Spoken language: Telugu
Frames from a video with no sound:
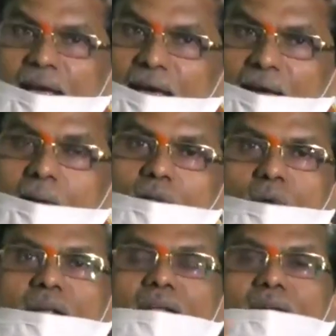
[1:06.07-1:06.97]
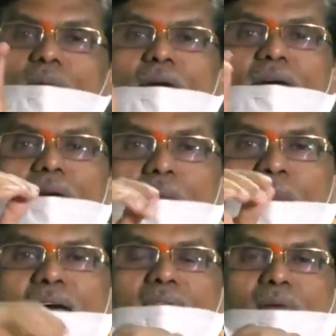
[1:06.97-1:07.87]
దగ్గరగా చూడాలి
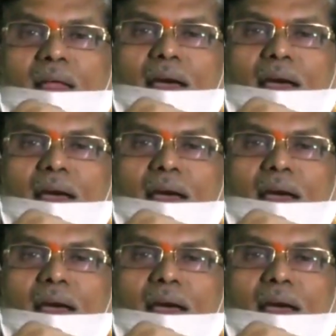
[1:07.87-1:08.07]
మాస్కులు